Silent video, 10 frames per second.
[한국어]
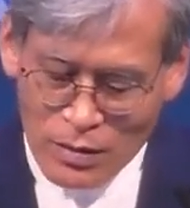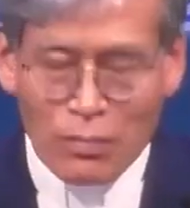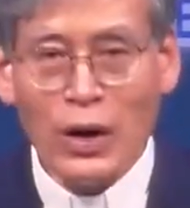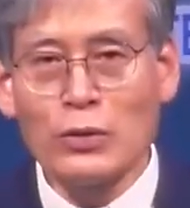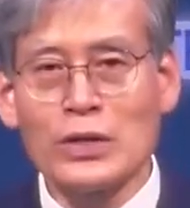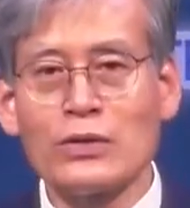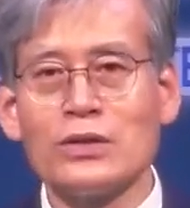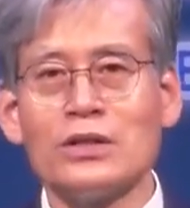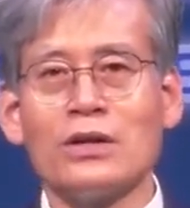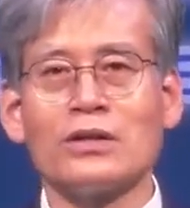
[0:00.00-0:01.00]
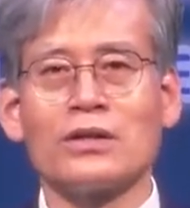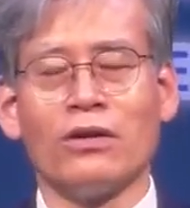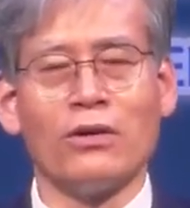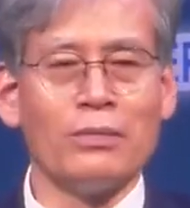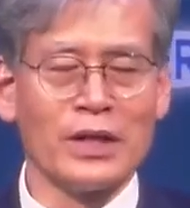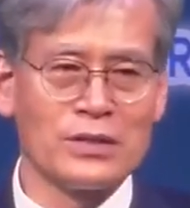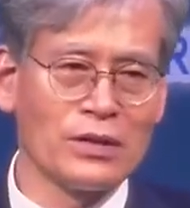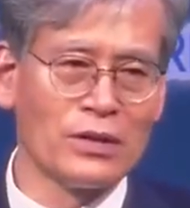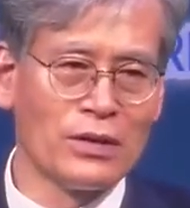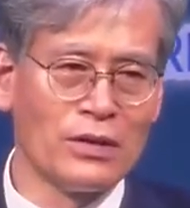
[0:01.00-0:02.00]
바울 사도는 이걸
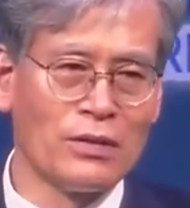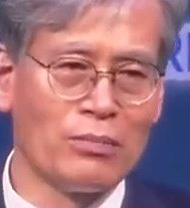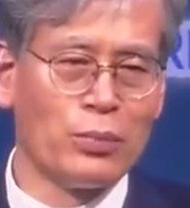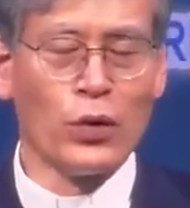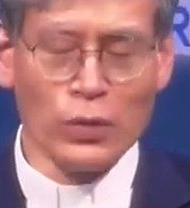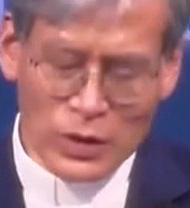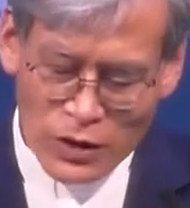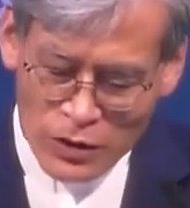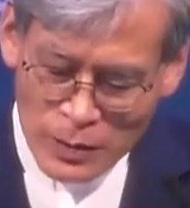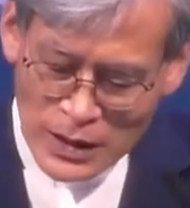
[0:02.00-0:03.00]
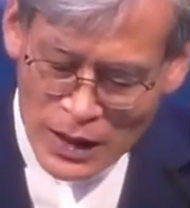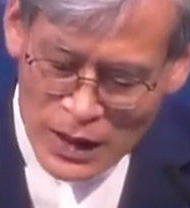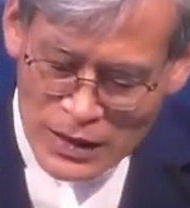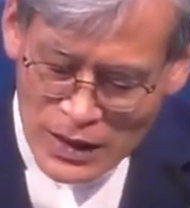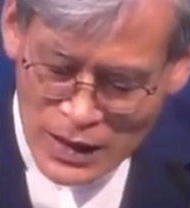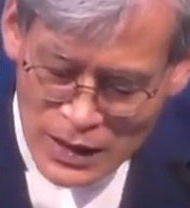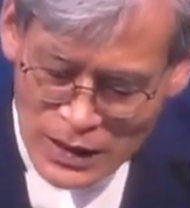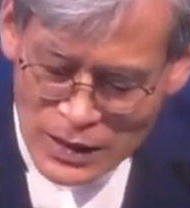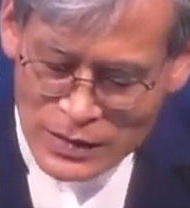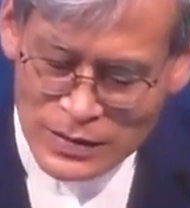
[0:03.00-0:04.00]
경험했어요. 복음을 경험했다라는
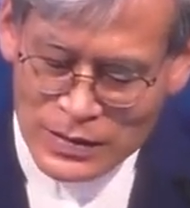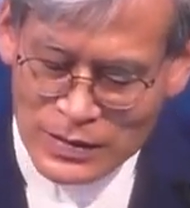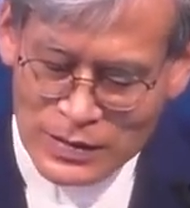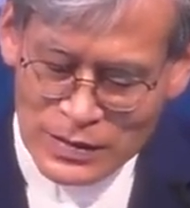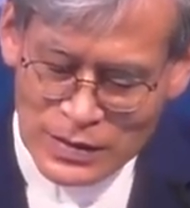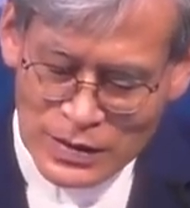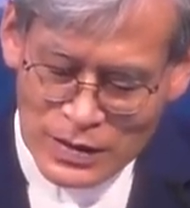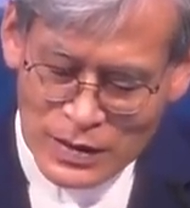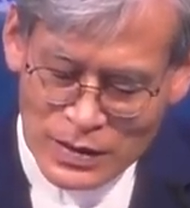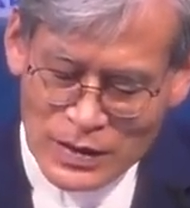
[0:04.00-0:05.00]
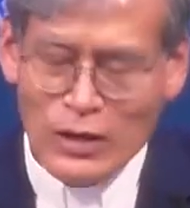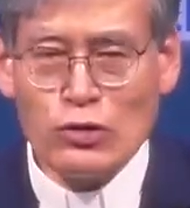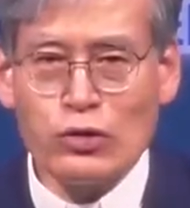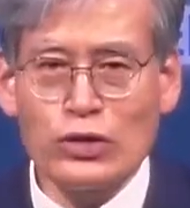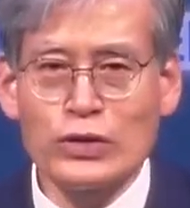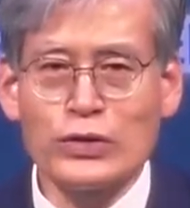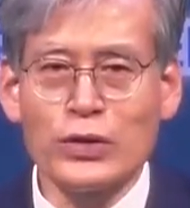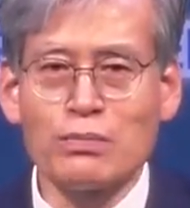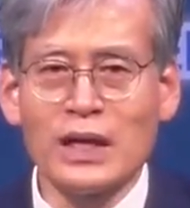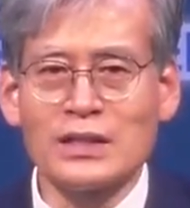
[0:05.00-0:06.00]
얘기는 예수
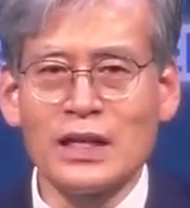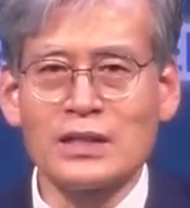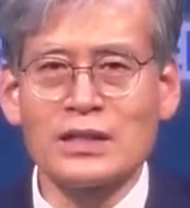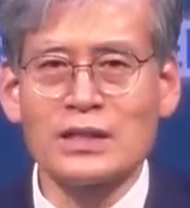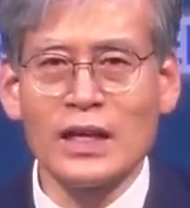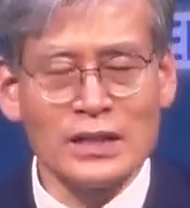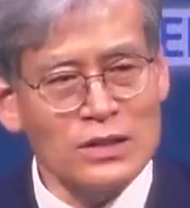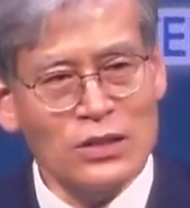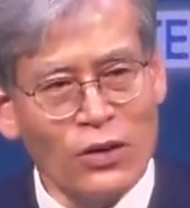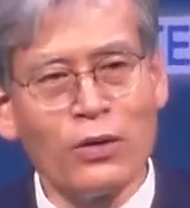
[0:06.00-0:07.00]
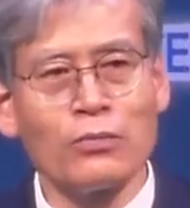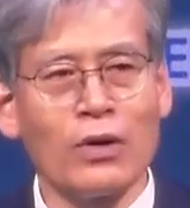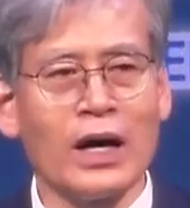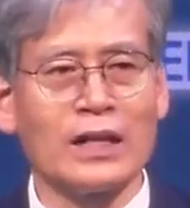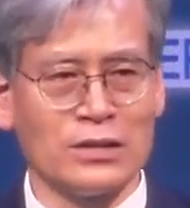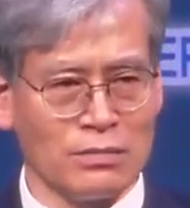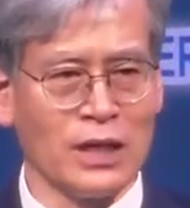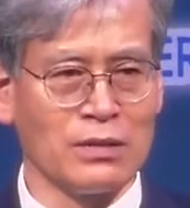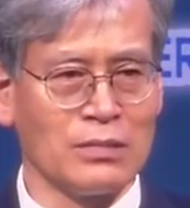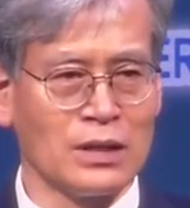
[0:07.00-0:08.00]
그리스도를 만났다는 경험과 같은
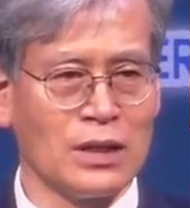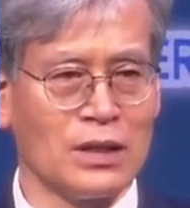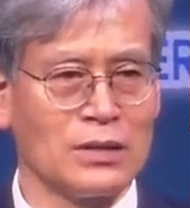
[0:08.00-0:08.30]
말입니다.